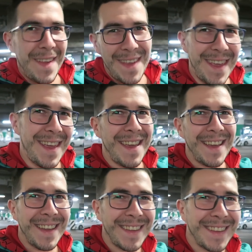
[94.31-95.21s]

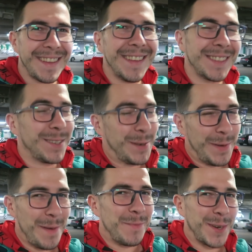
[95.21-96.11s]
Еее!
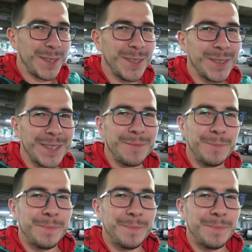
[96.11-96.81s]
Сколько времени прошло уже?